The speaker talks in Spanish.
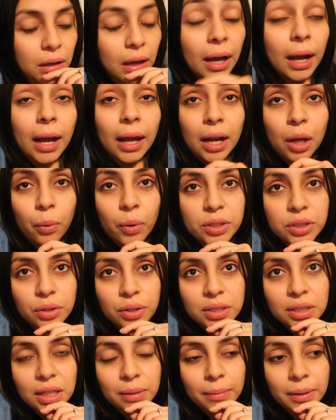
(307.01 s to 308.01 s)
Ajá, la
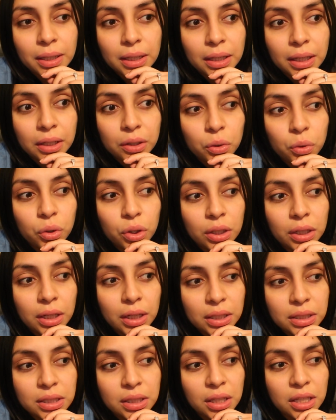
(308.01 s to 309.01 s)
cuestión es que me dijeron
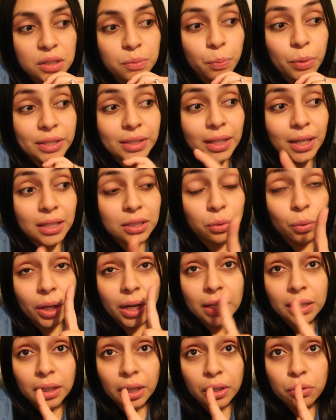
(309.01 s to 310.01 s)
que si después de las
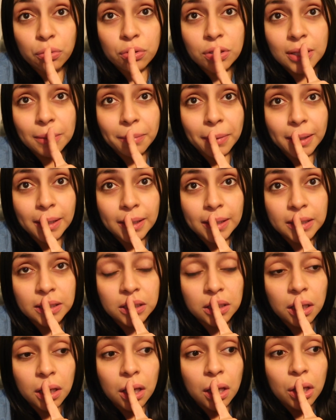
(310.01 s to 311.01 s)
41
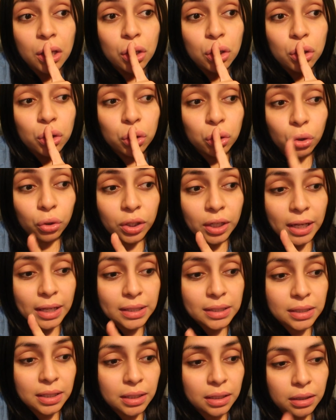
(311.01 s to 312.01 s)
semanas no
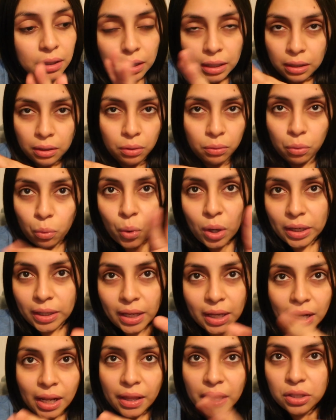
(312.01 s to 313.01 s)
nace en
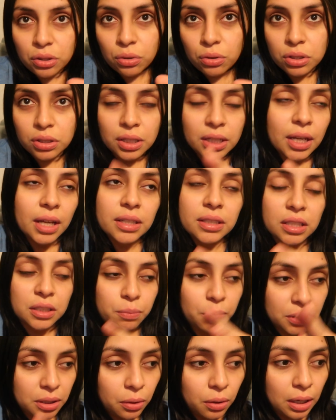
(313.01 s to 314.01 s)
cualquiera de esos días,
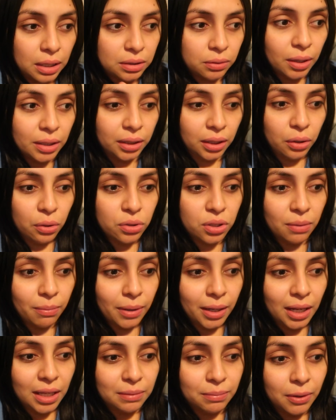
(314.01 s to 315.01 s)
después de las 41
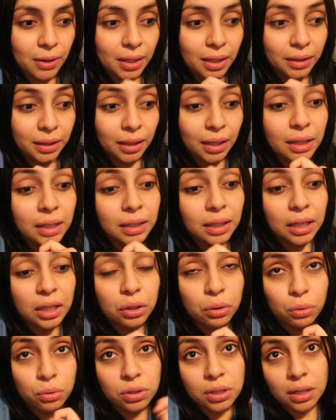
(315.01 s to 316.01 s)
semanas me van a tener que
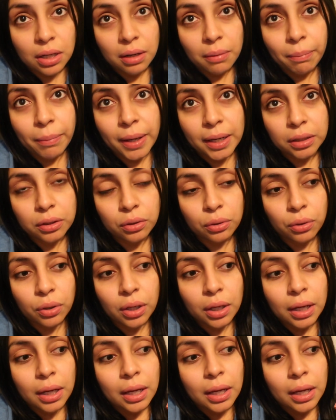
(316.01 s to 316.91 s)
inducir el parto.